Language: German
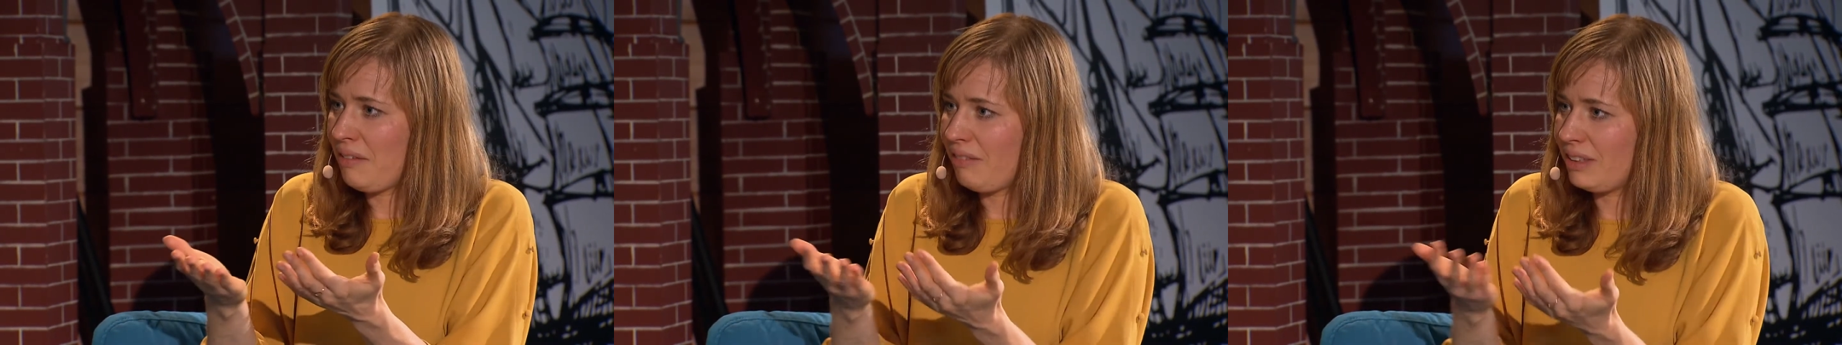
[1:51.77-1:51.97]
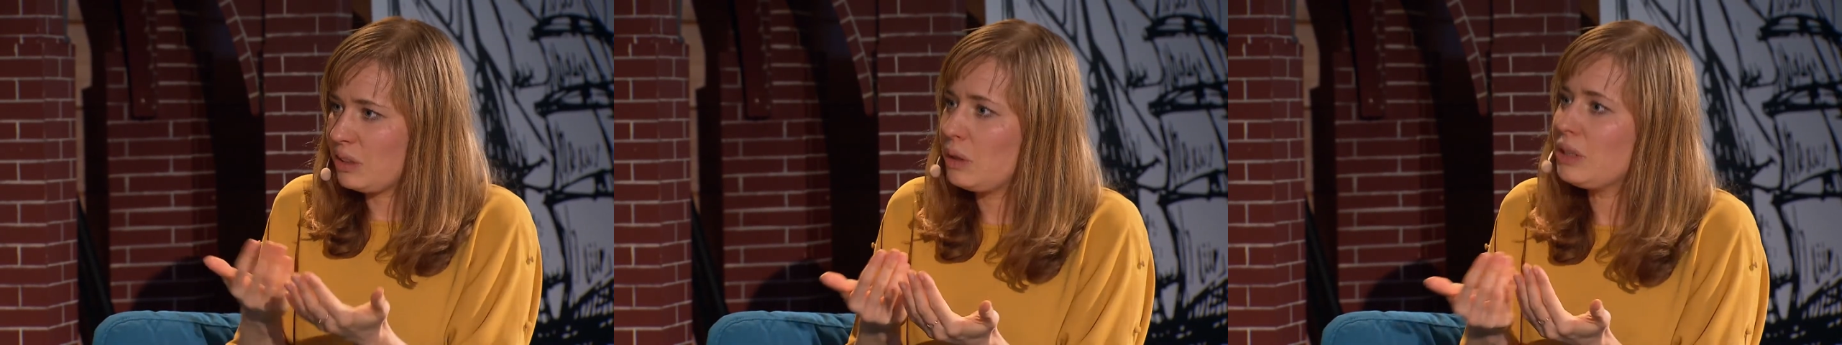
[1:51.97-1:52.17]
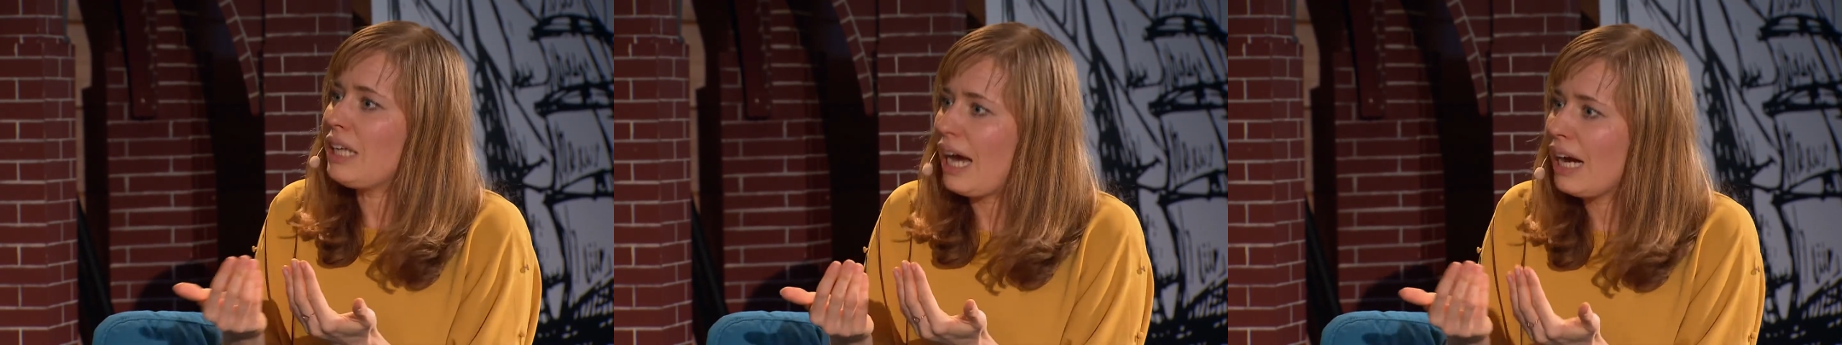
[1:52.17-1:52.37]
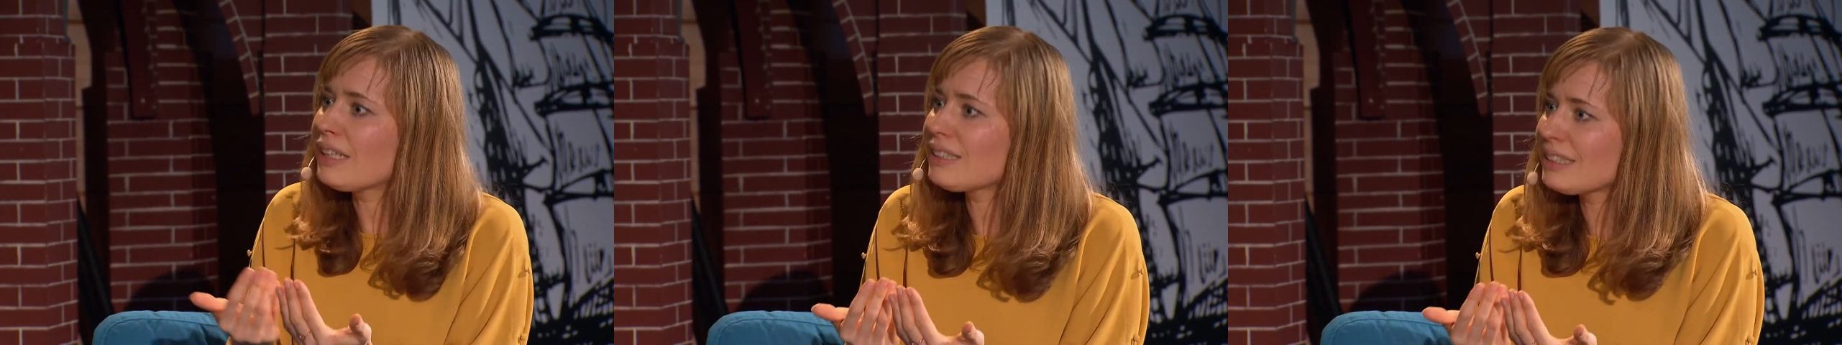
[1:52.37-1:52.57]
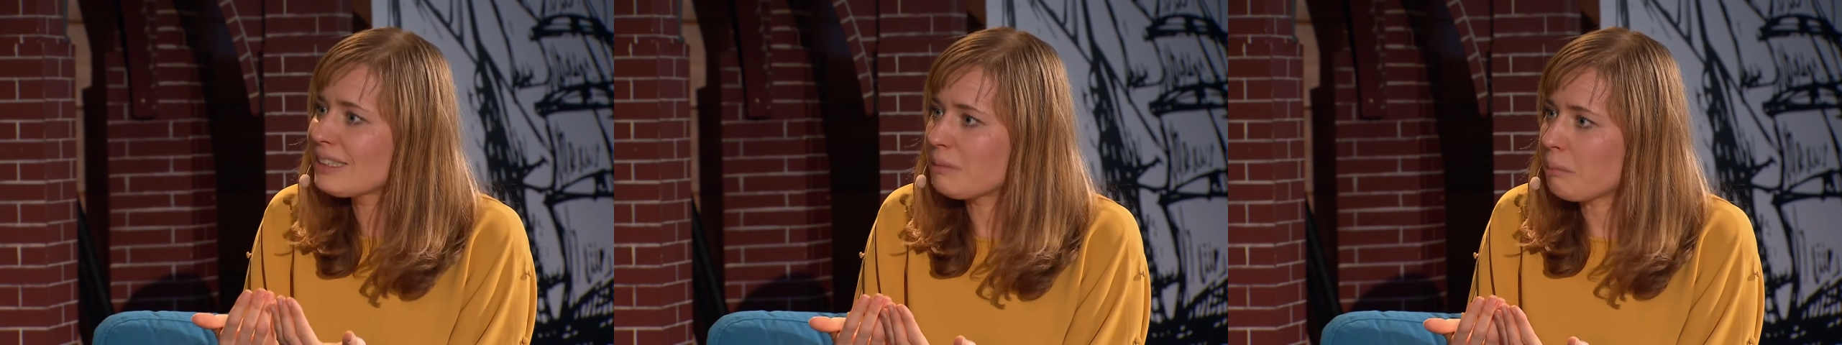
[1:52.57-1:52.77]
was euch
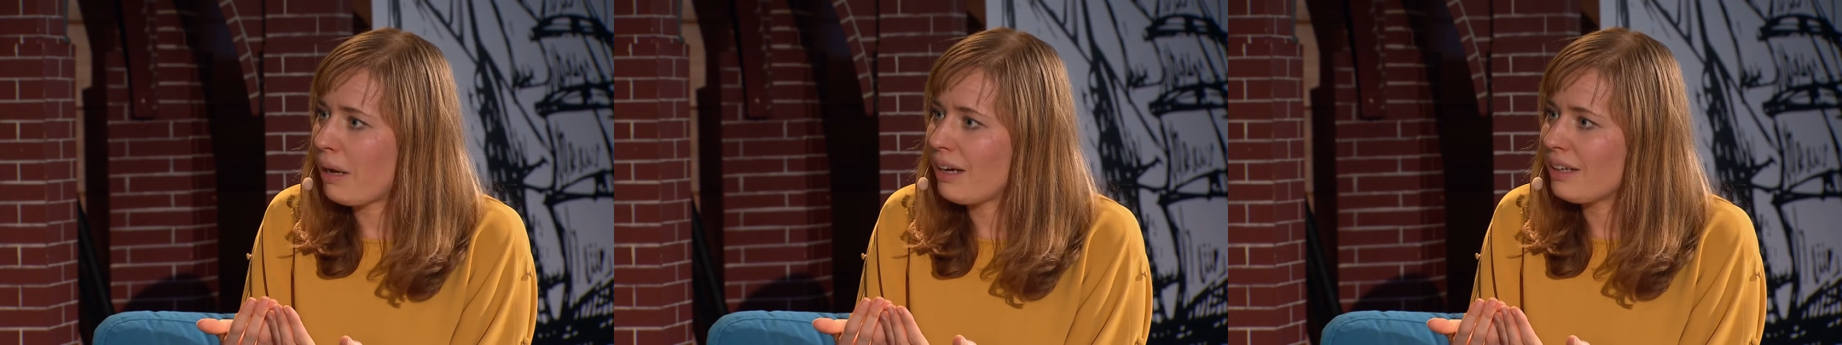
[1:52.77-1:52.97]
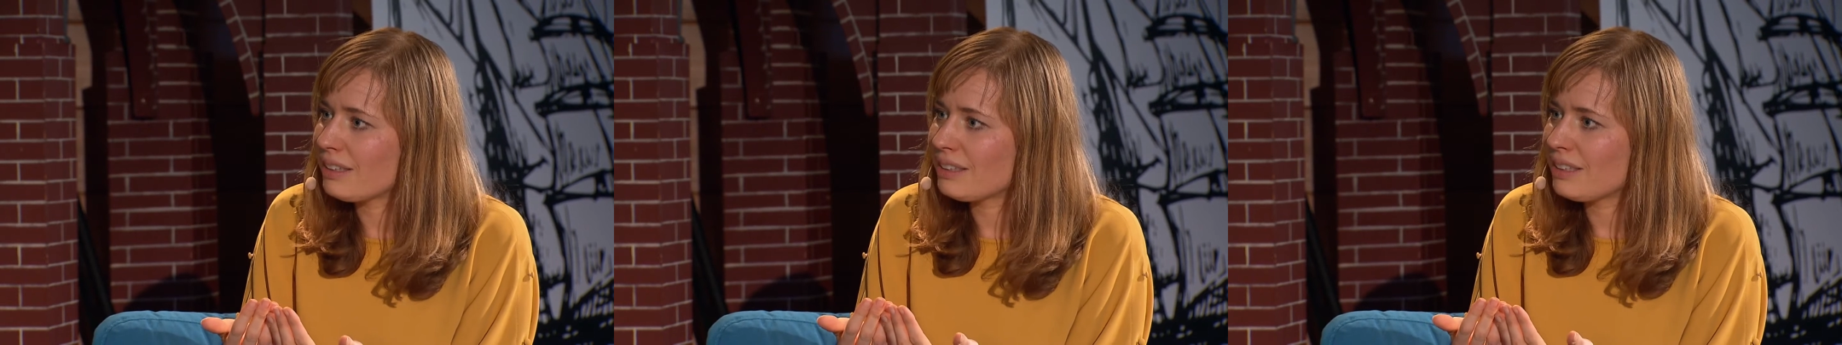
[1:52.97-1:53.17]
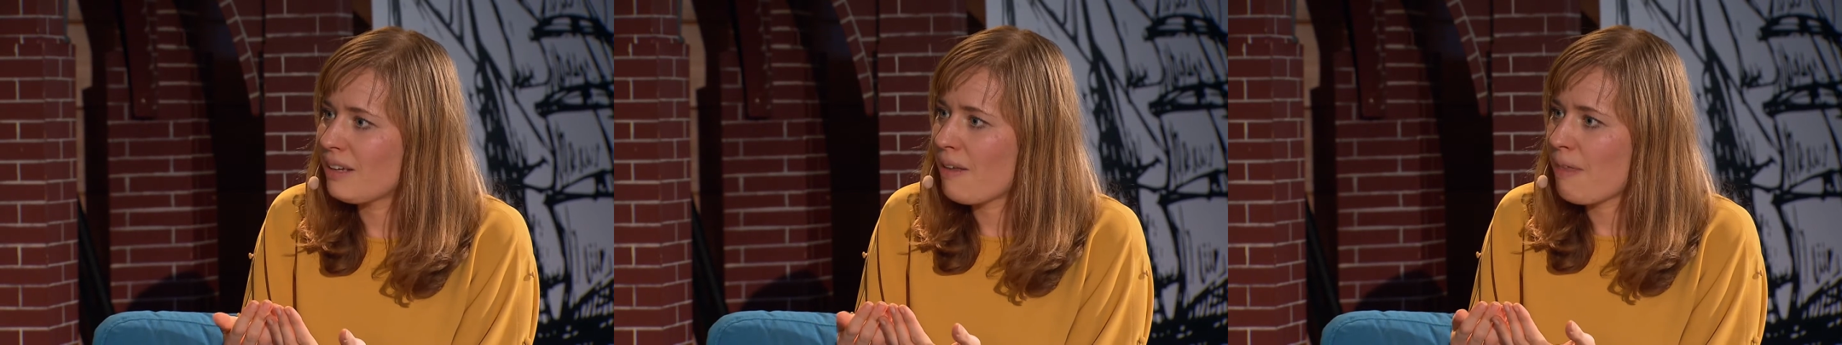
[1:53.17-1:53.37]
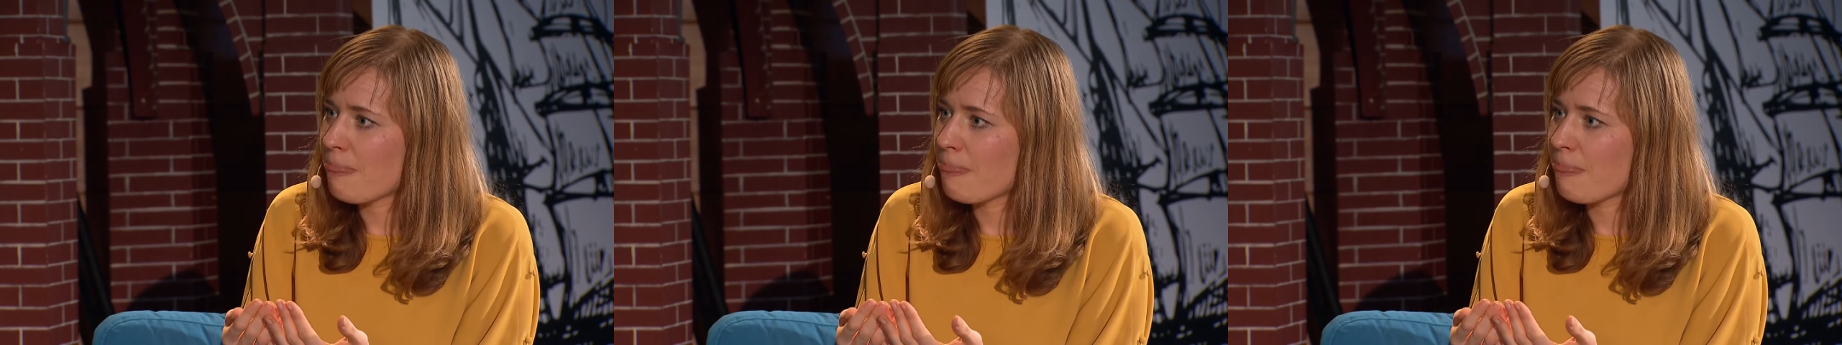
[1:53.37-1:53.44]
Angst macht,